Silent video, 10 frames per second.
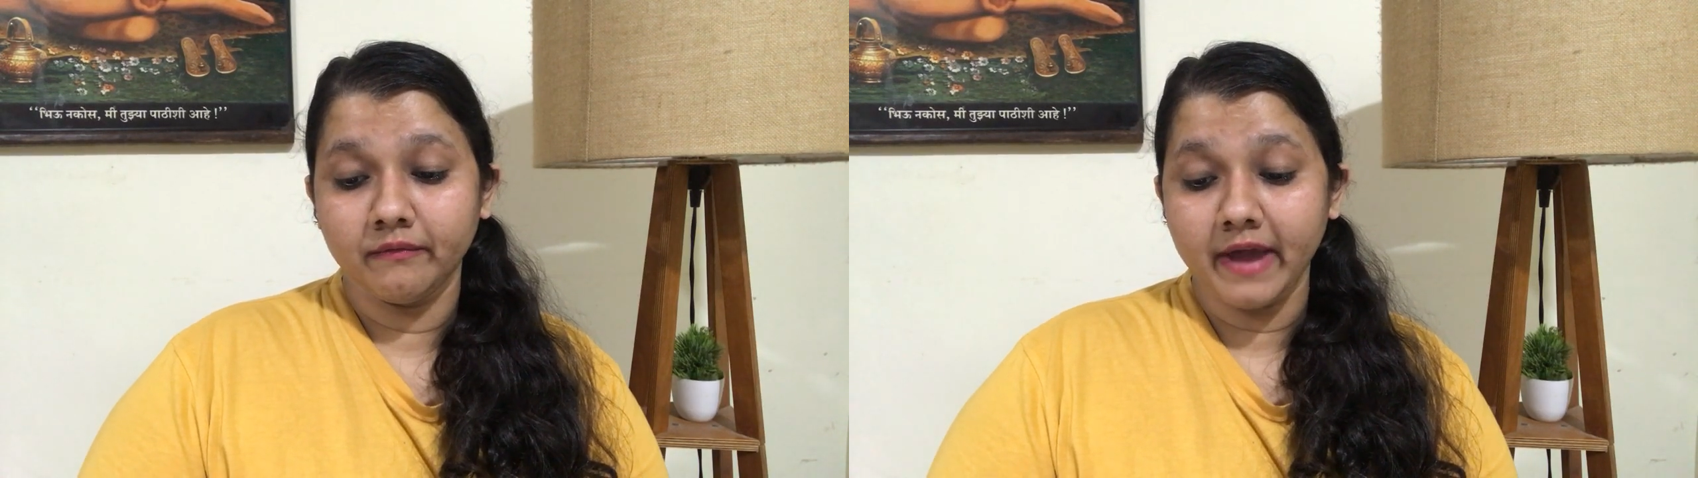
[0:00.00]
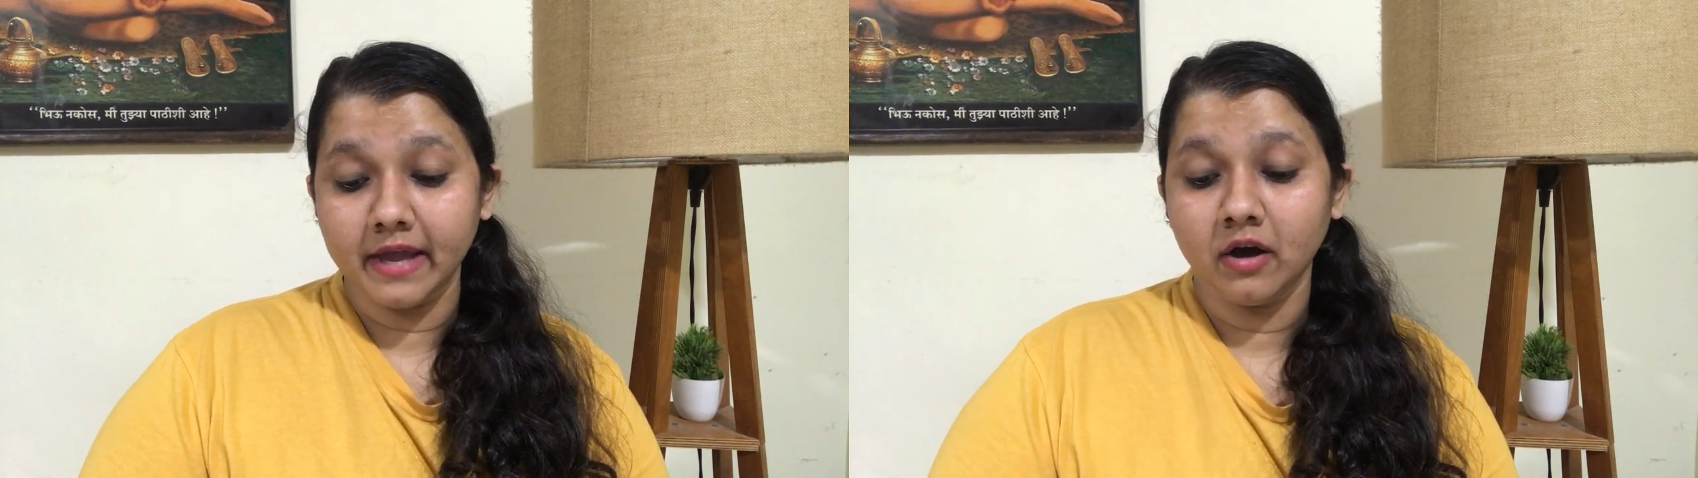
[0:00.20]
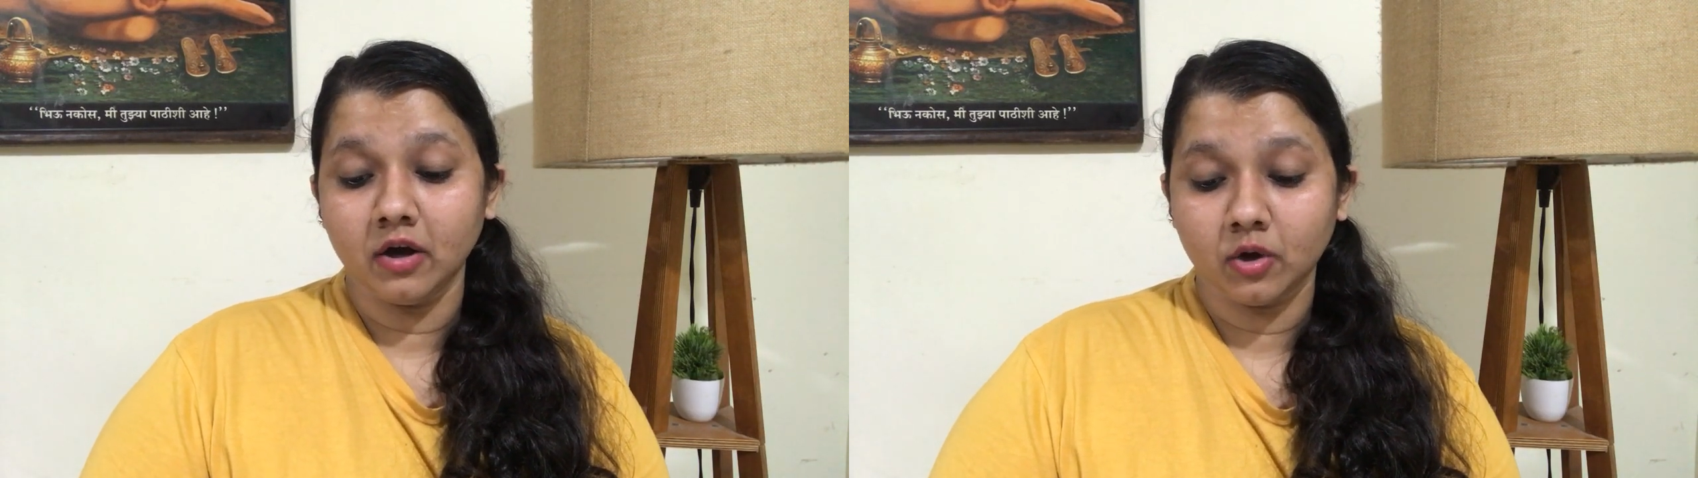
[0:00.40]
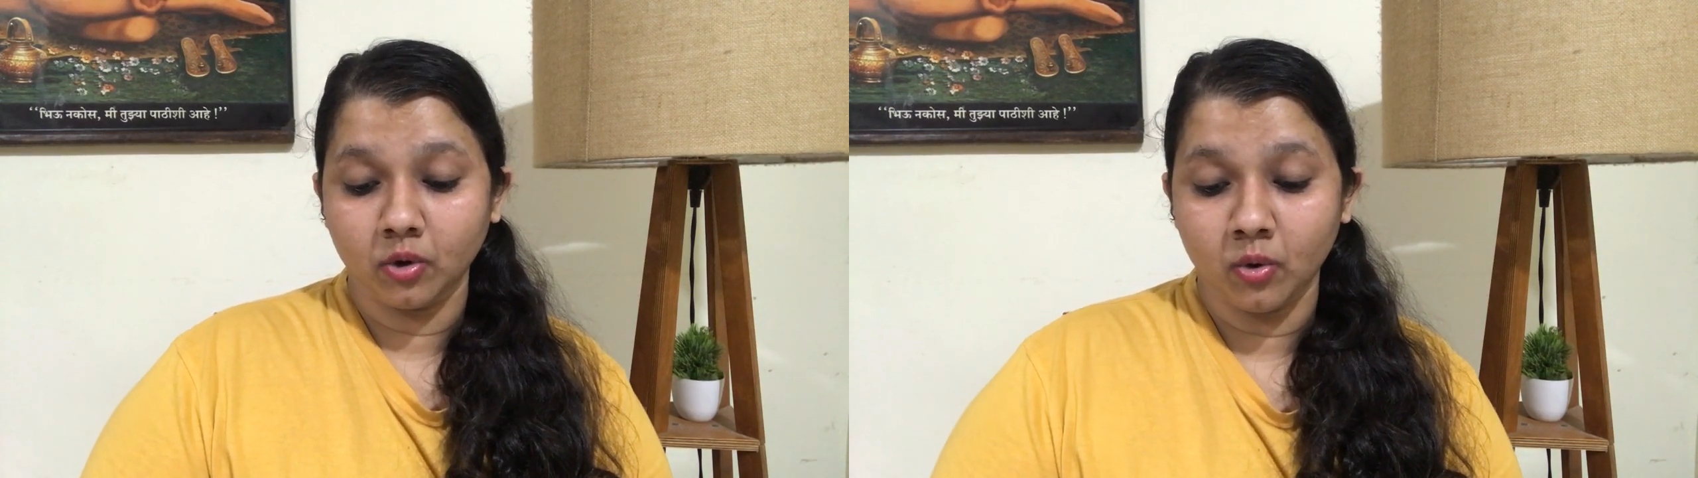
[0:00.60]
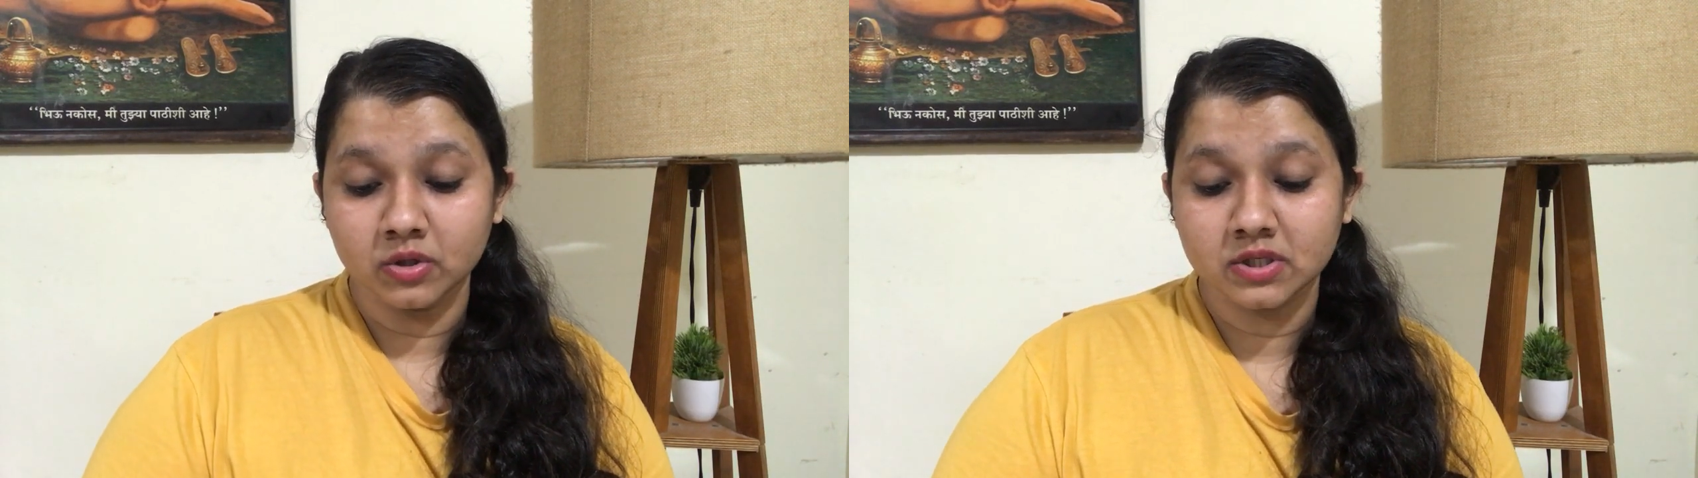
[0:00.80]
वेयर हर
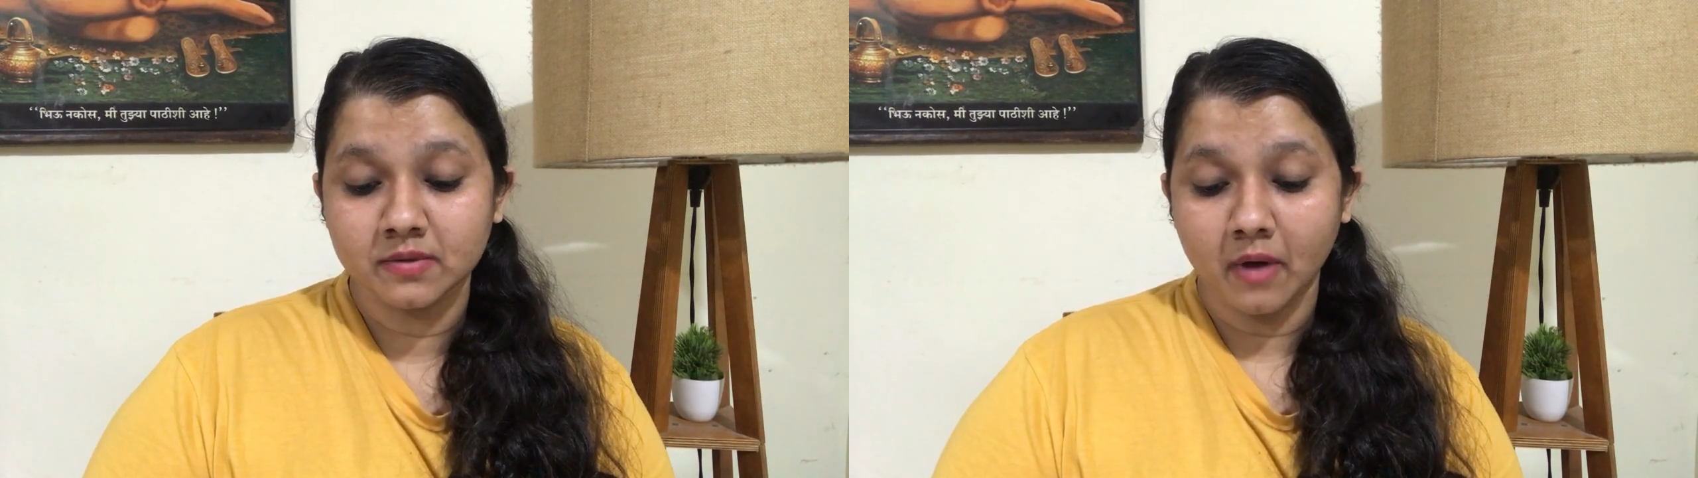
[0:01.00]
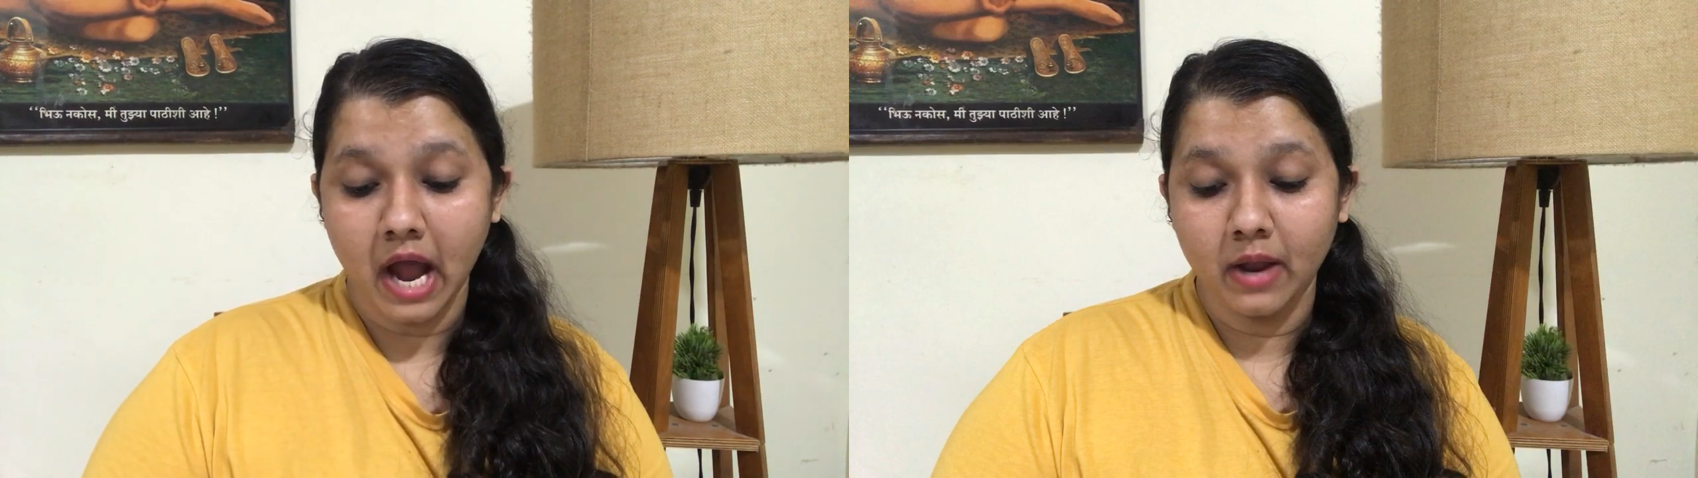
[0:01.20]
क्लोथ्स